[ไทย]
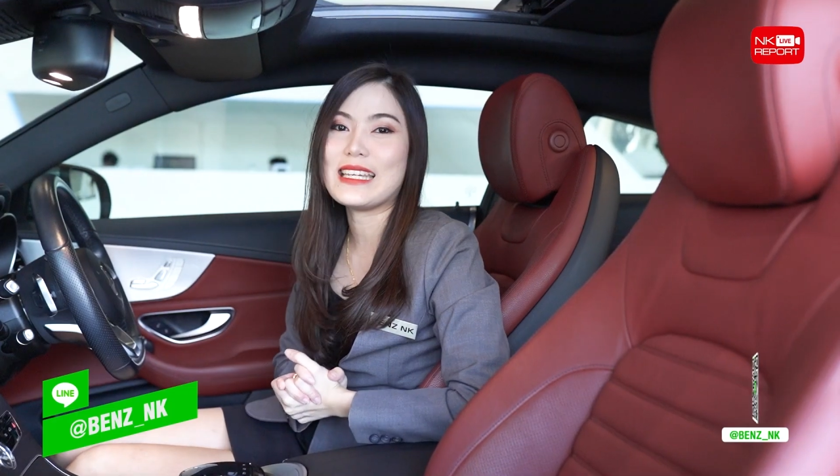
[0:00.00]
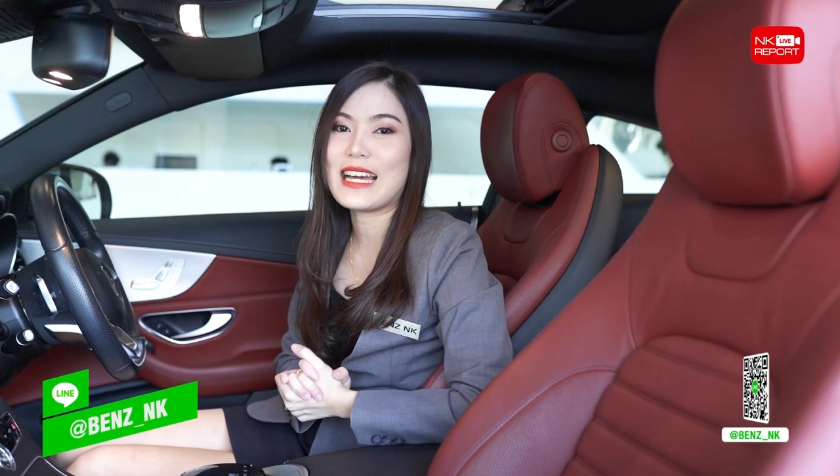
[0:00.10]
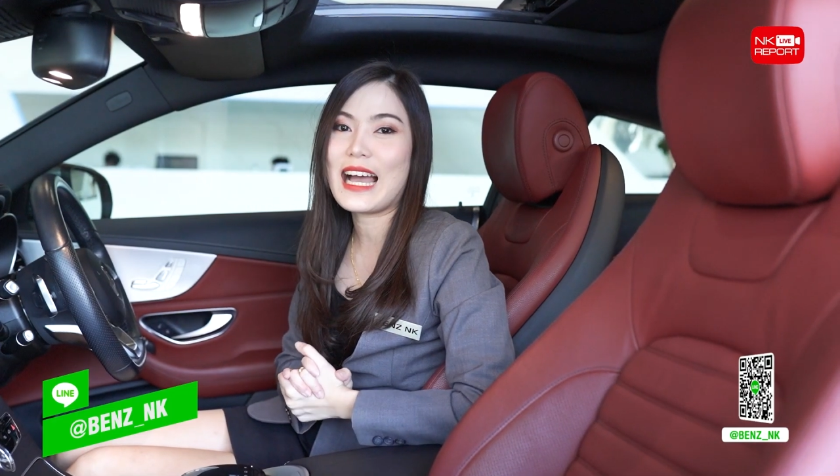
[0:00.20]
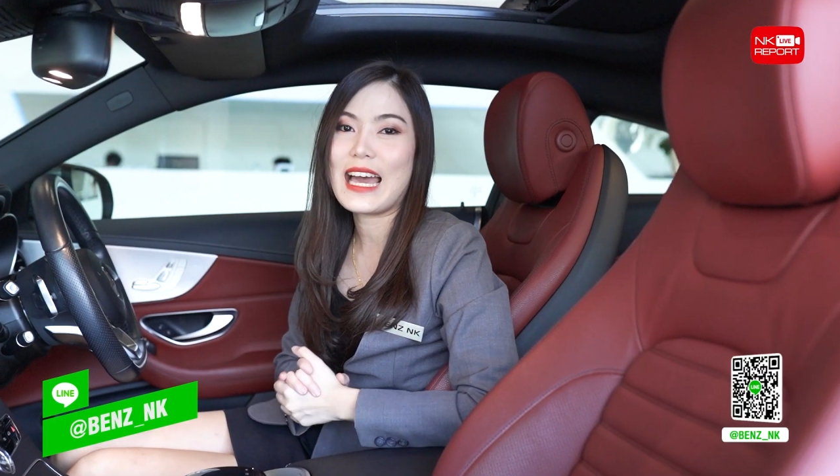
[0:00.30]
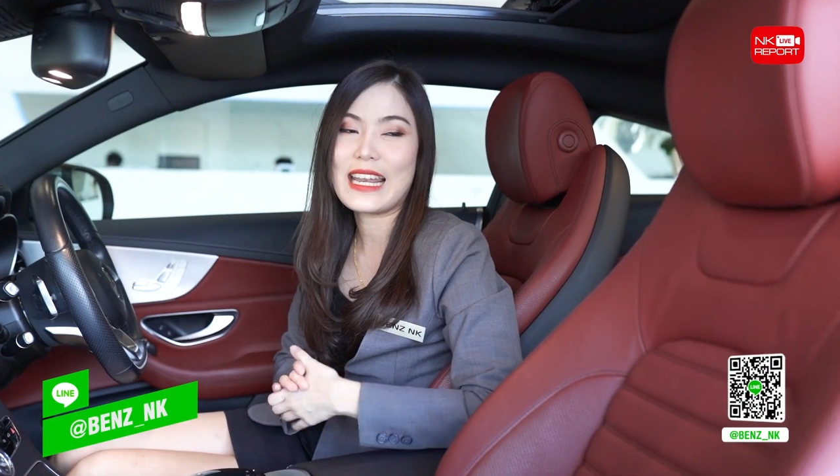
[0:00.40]
อีก
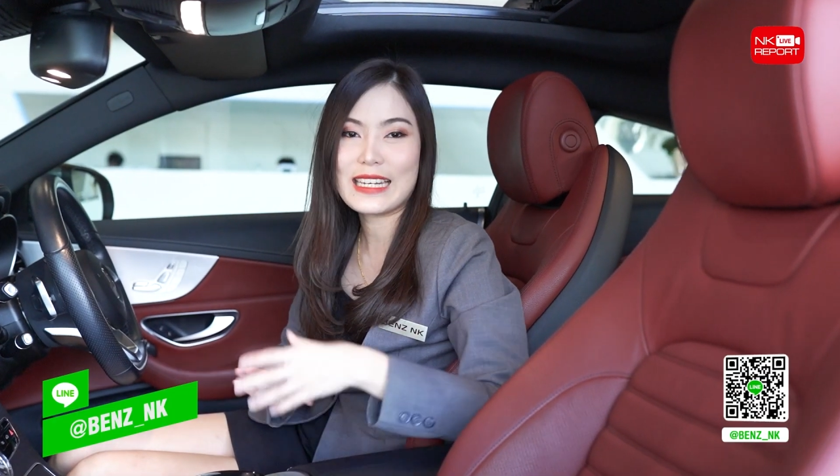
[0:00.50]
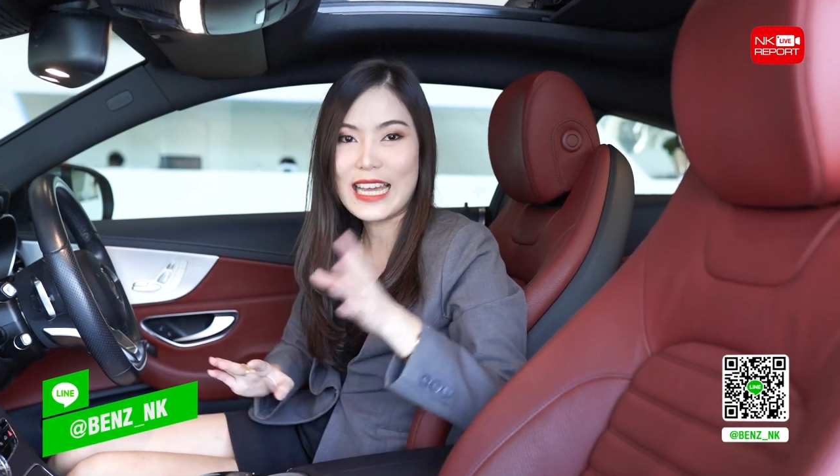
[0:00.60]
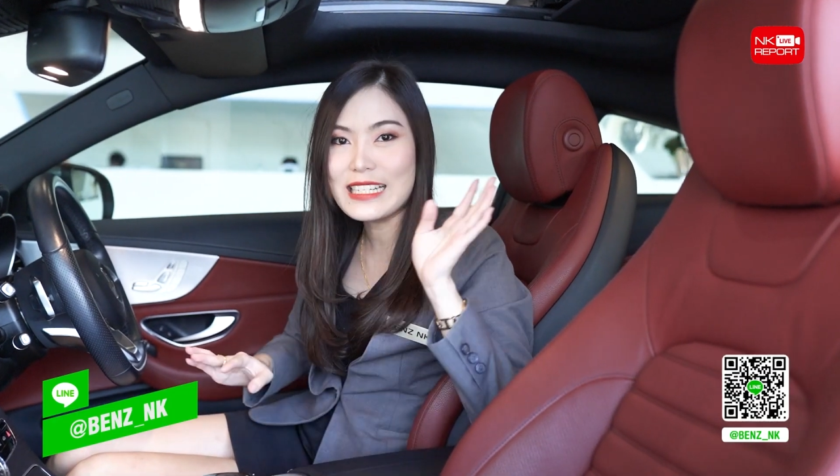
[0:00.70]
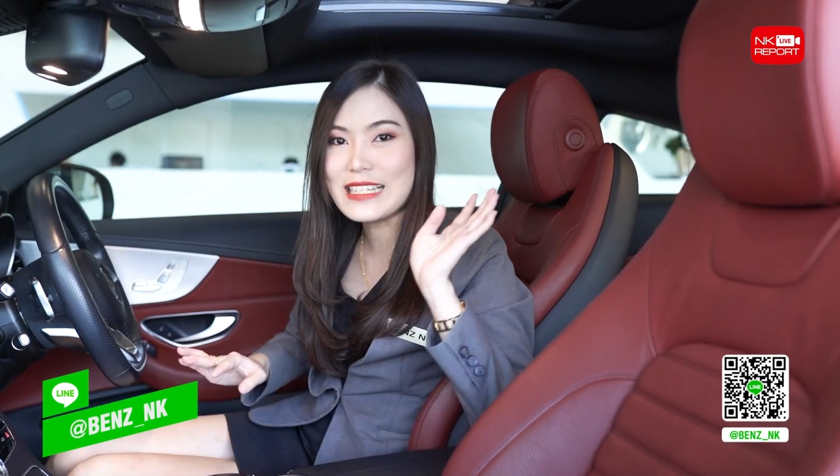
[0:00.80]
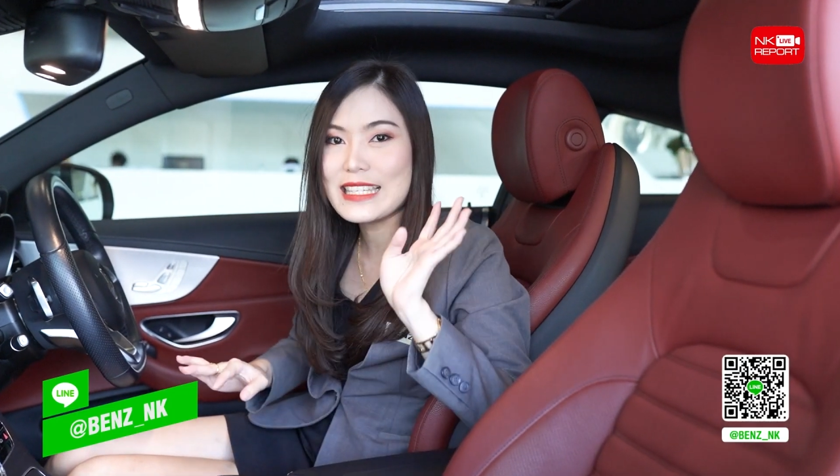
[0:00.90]
นะคะ นั่ง
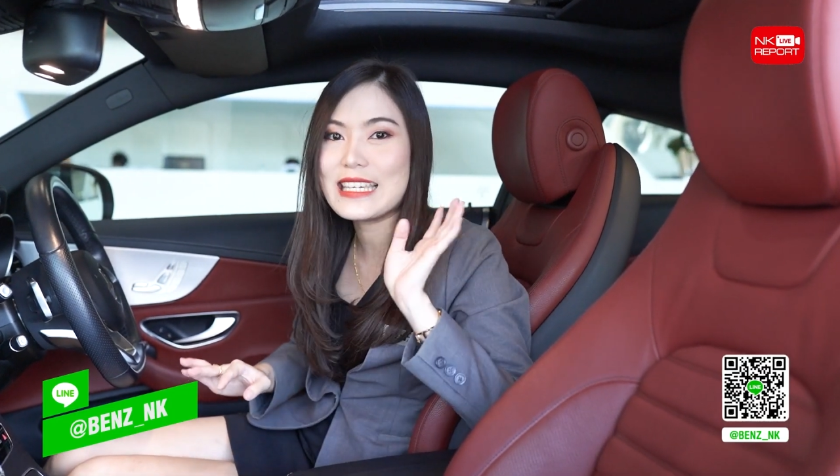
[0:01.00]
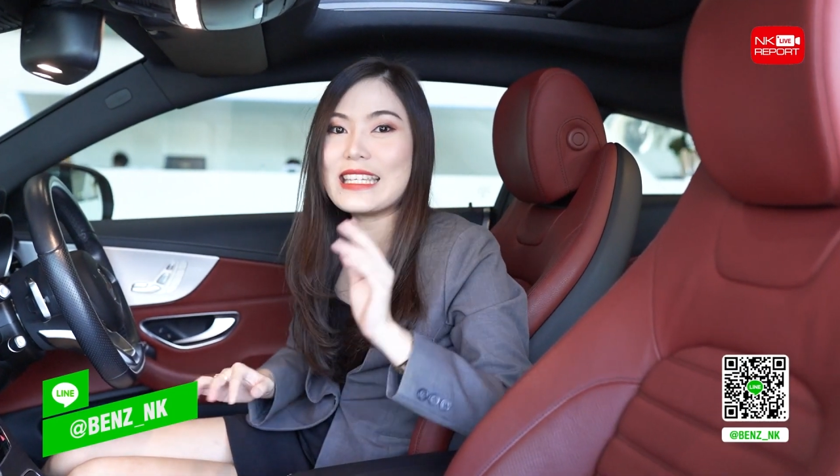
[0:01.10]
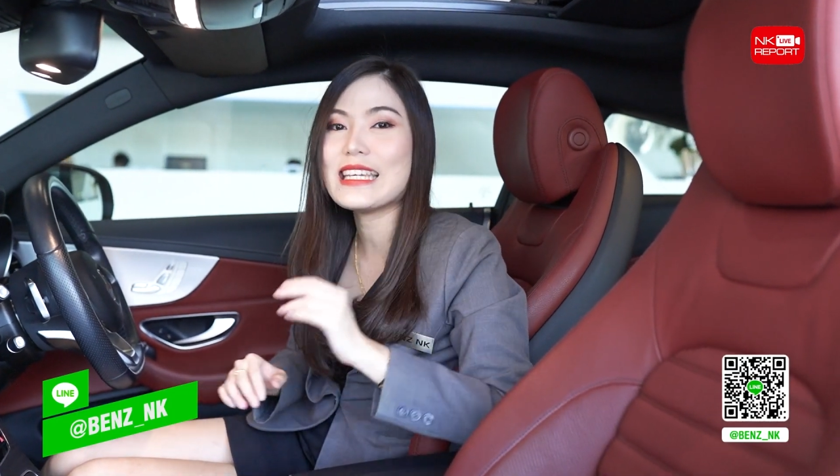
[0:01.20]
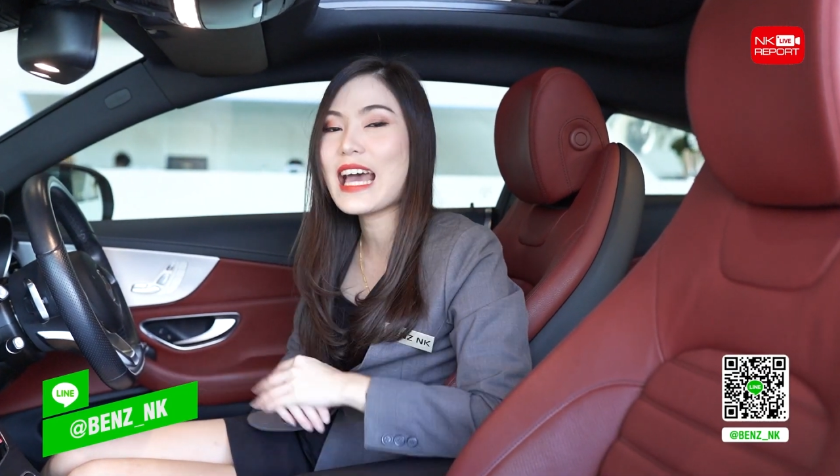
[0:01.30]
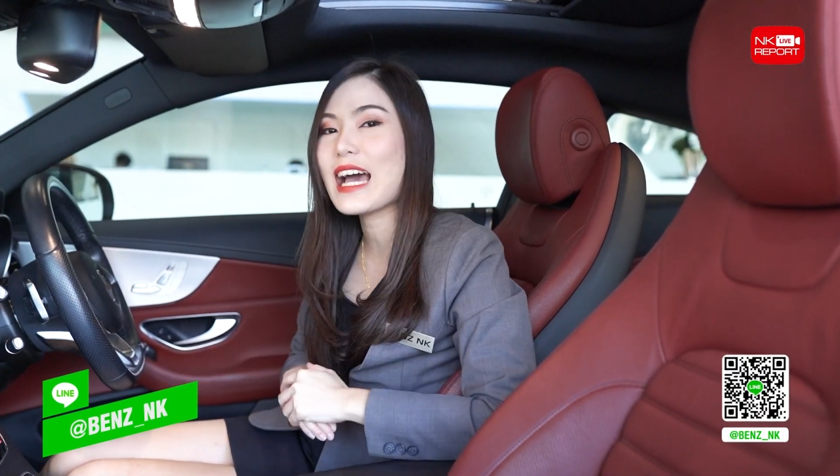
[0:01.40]
ได้ถึง
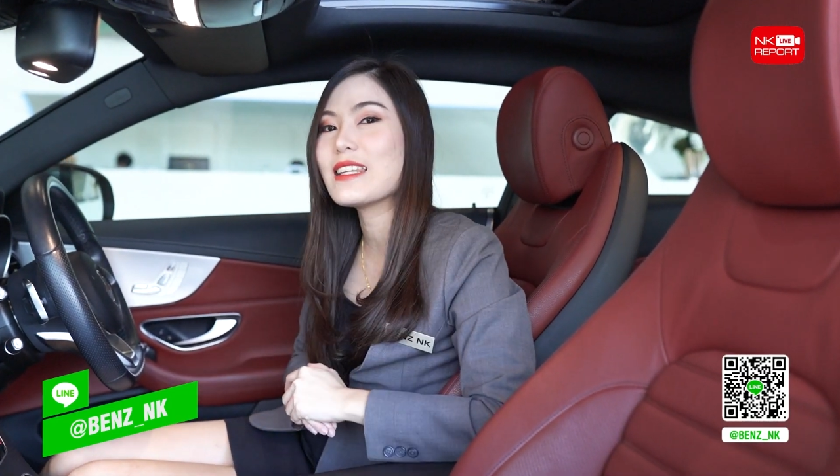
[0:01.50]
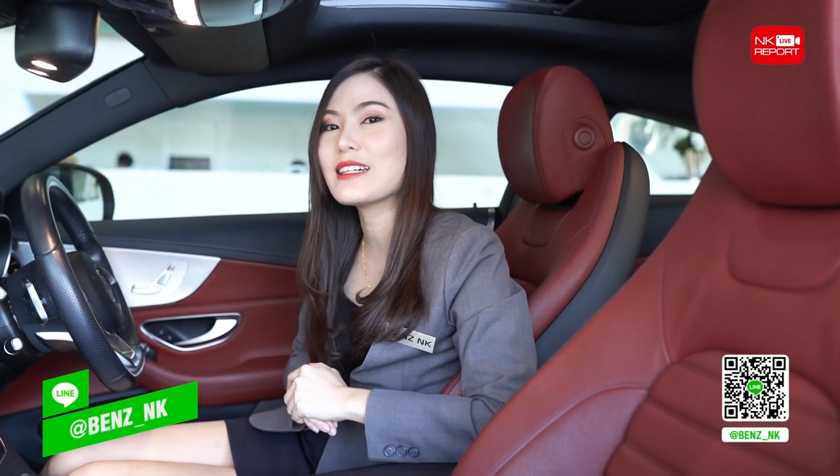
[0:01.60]
4 ที่นั่ง